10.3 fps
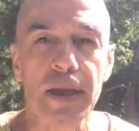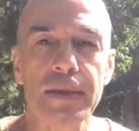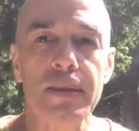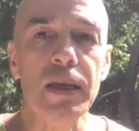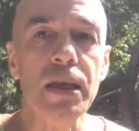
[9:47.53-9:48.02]

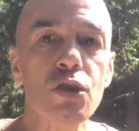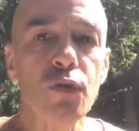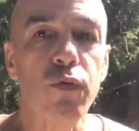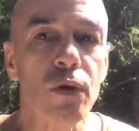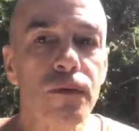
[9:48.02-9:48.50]
Se
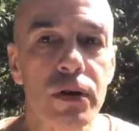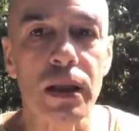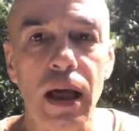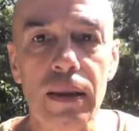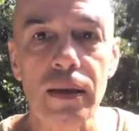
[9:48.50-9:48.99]
isso for
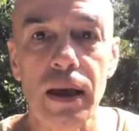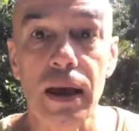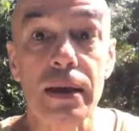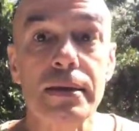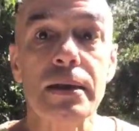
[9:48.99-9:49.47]
verdade,
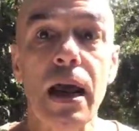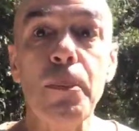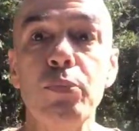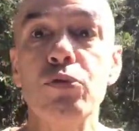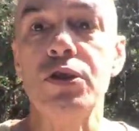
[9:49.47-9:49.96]

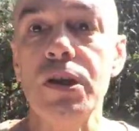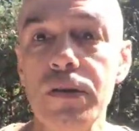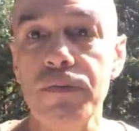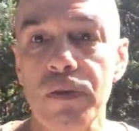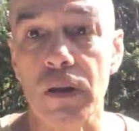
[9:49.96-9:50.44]
será
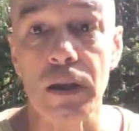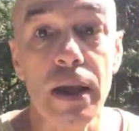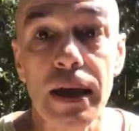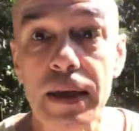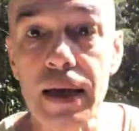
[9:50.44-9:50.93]
possível
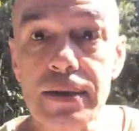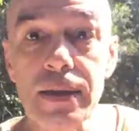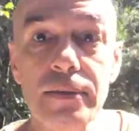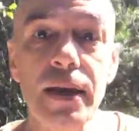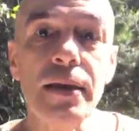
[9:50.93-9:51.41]
que
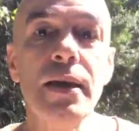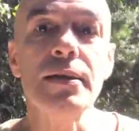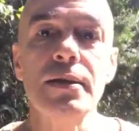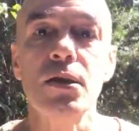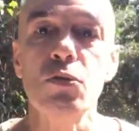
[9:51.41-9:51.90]
esta tenha
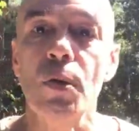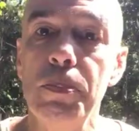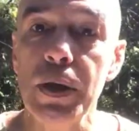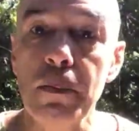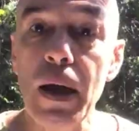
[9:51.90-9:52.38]
sido a
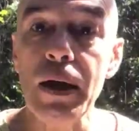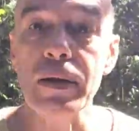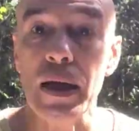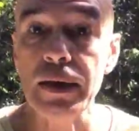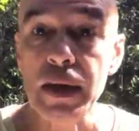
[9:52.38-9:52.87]

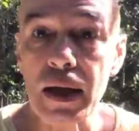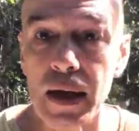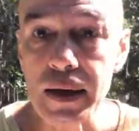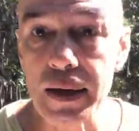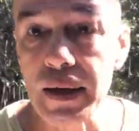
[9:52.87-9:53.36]
primeira
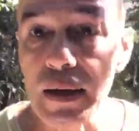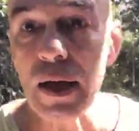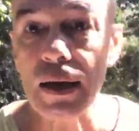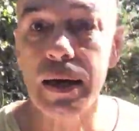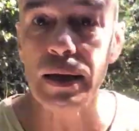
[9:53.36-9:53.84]

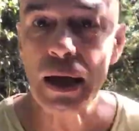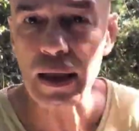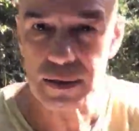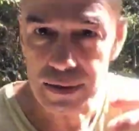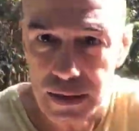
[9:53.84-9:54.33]
hierarquia
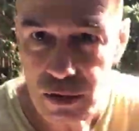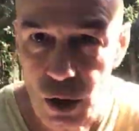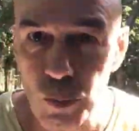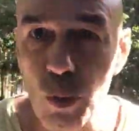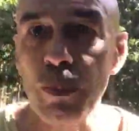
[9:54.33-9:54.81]
criada
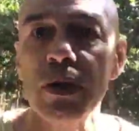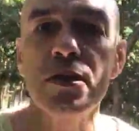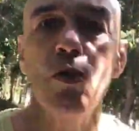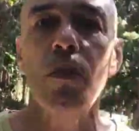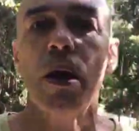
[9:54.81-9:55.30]
dentro da
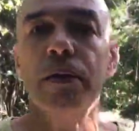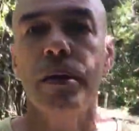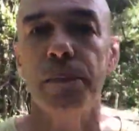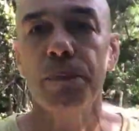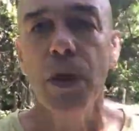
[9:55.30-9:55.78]
população
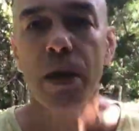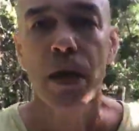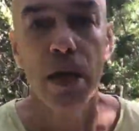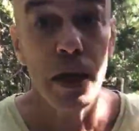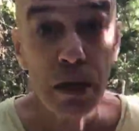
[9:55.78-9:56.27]
humana,
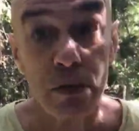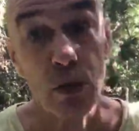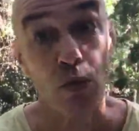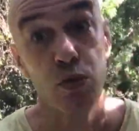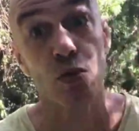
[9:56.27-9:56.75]

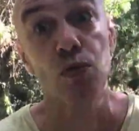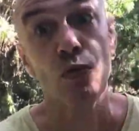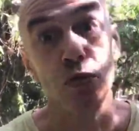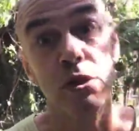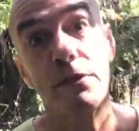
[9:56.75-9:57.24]
entre os que
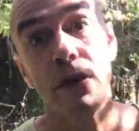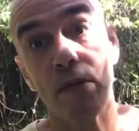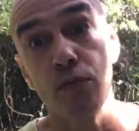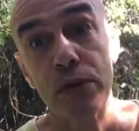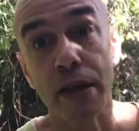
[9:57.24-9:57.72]

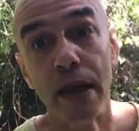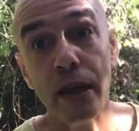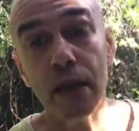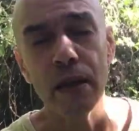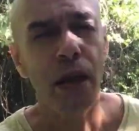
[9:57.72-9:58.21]
cultivavam a
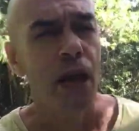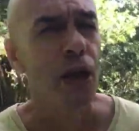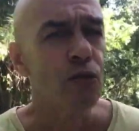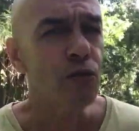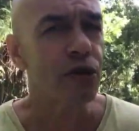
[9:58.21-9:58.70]
terra
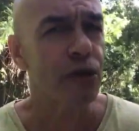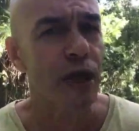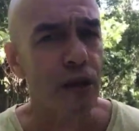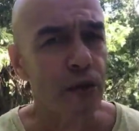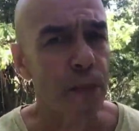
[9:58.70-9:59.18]
e os que
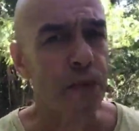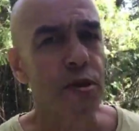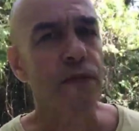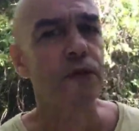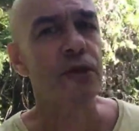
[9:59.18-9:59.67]
dela
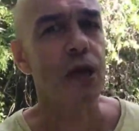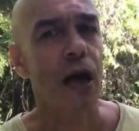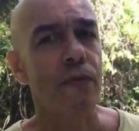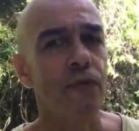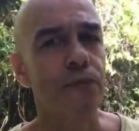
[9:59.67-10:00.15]

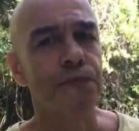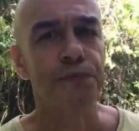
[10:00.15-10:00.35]
beneficiavam?